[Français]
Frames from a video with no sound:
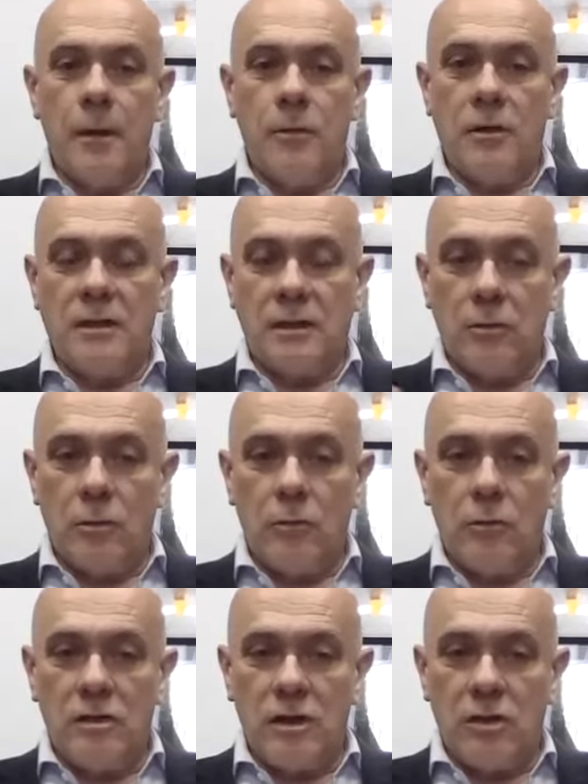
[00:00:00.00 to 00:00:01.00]
d'un certain
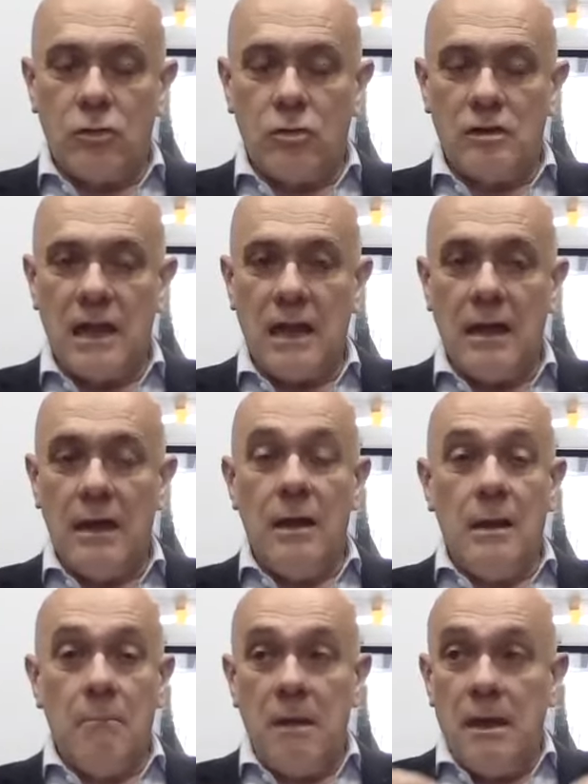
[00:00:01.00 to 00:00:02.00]
nombre de ces choses-là
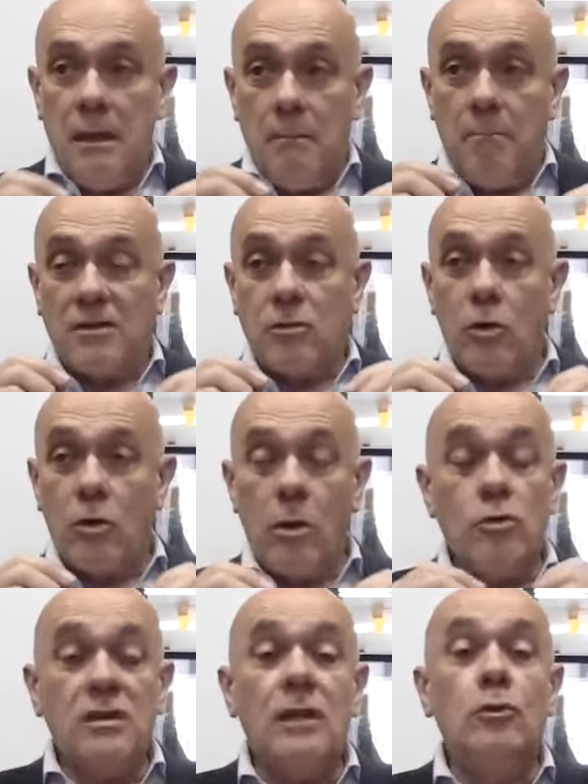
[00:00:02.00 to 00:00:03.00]
mais parce que comme
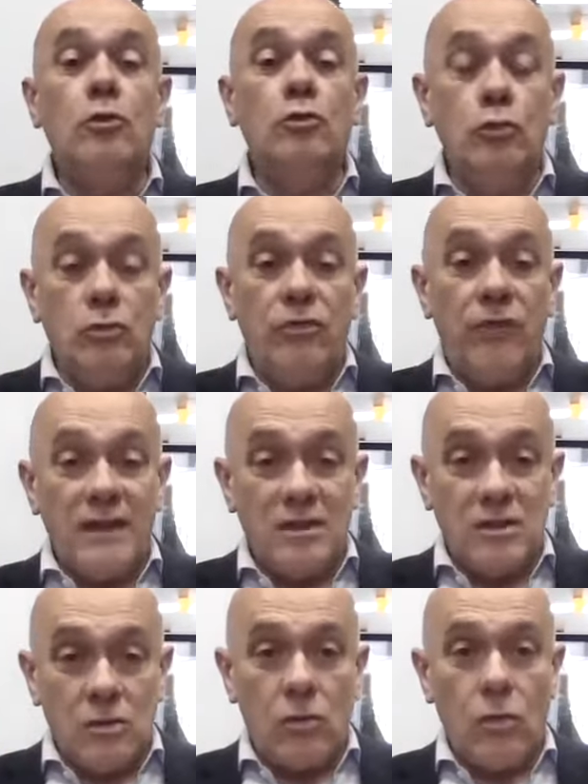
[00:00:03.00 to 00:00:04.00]
je serai de toute
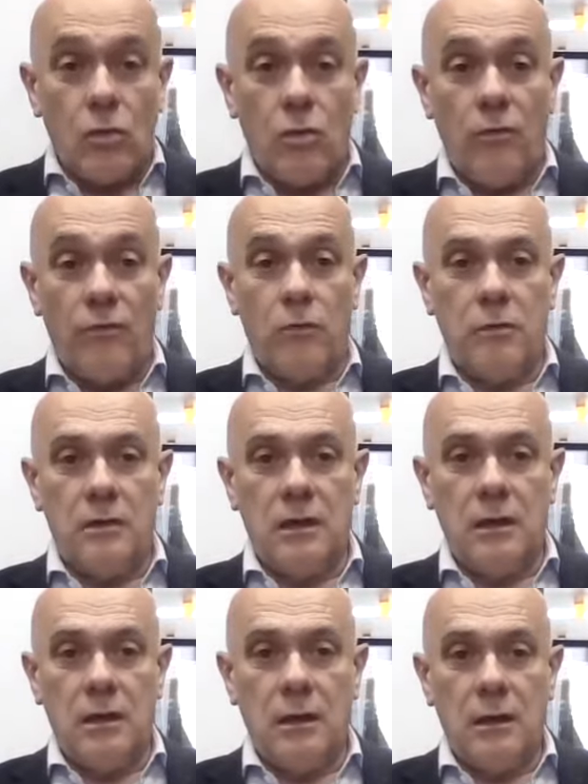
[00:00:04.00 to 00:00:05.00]
façon
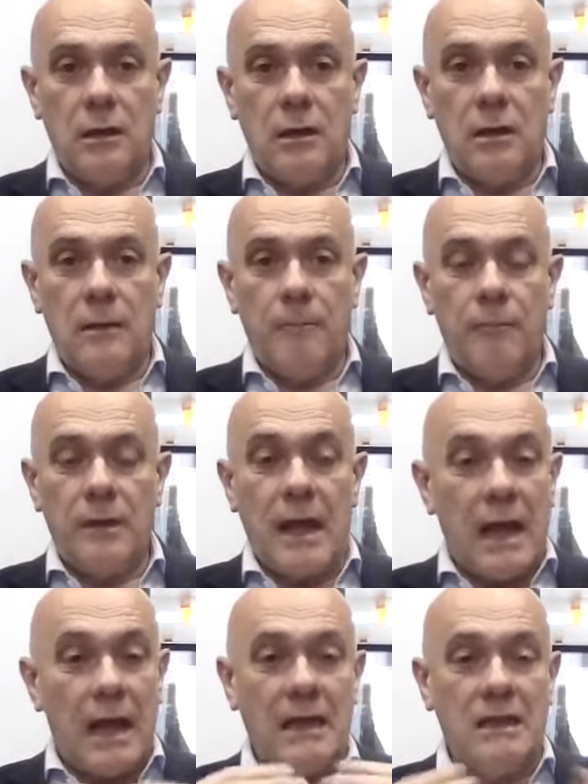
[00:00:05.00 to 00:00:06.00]
confronté
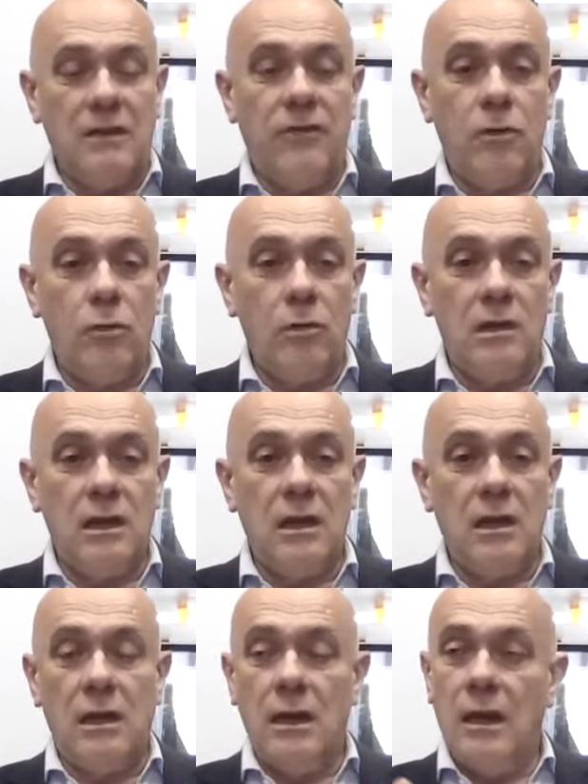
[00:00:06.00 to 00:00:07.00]
à la
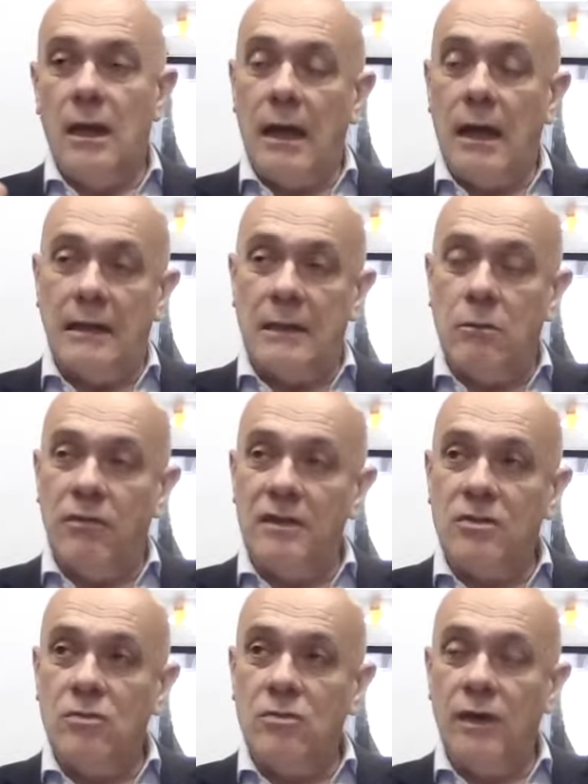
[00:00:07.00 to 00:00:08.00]
difficulté, à des
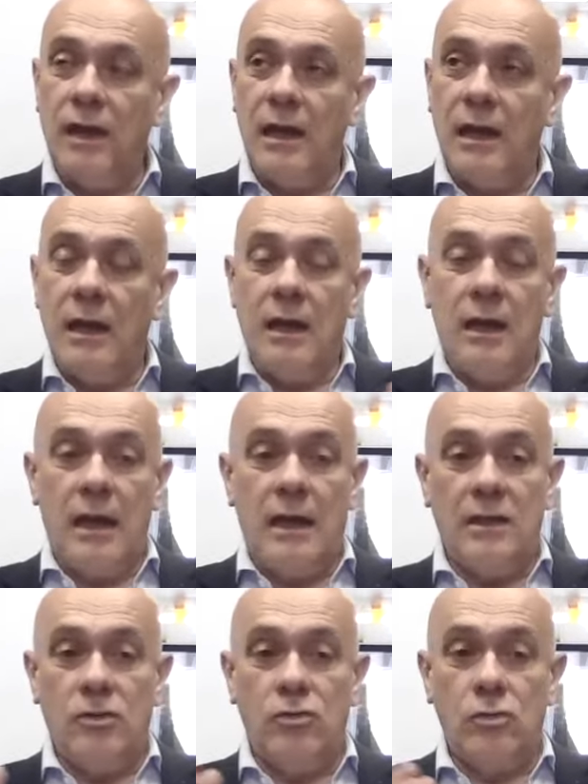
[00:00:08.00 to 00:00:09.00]
mauvaises nouvelles,
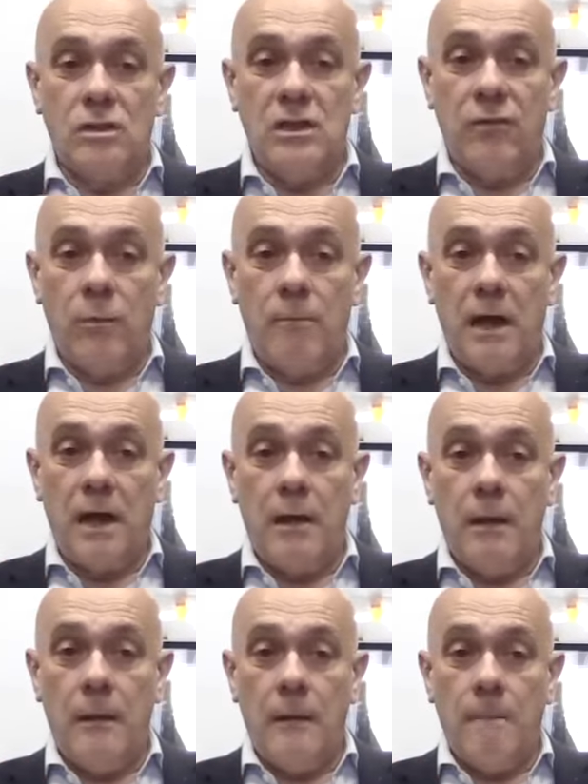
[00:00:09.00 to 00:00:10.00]
à des choses qui ne vont
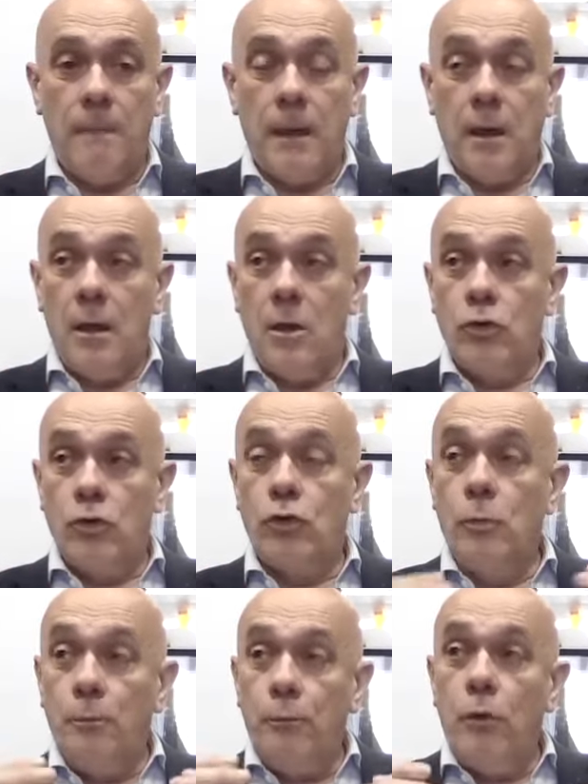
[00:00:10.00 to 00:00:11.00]
pas, je
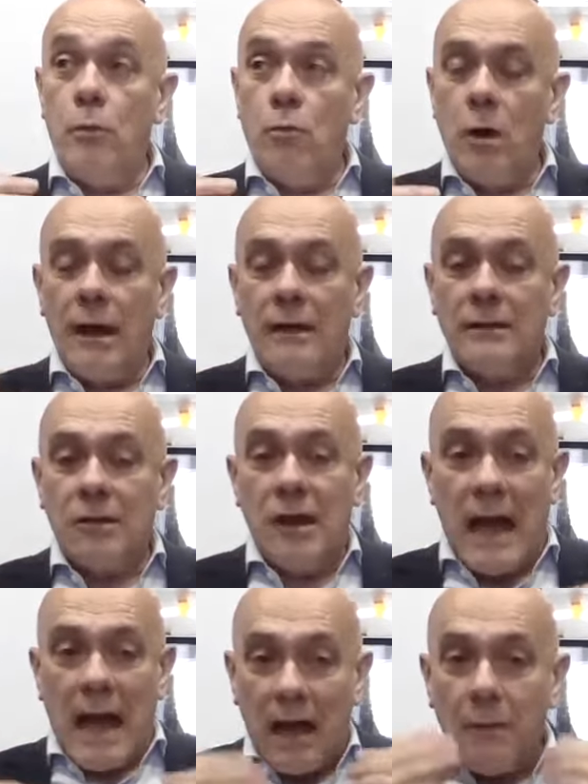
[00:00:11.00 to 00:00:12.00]
ne peux, moi,
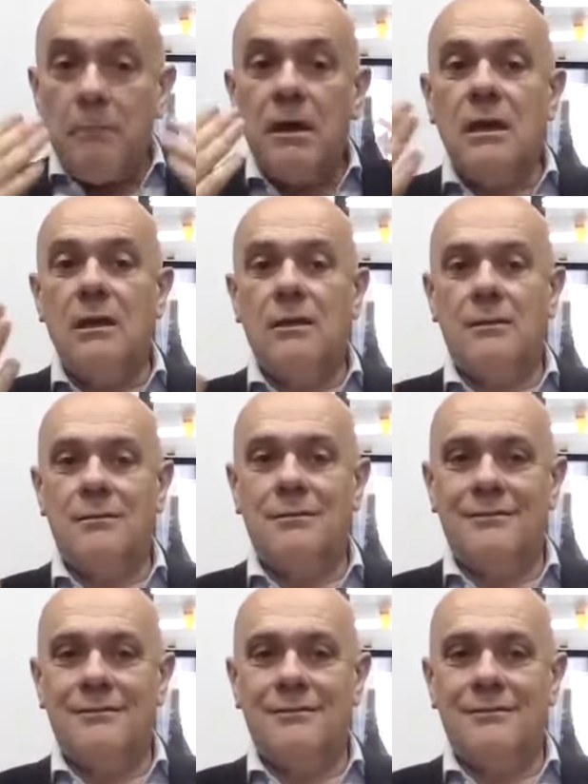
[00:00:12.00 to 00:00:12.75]
être armé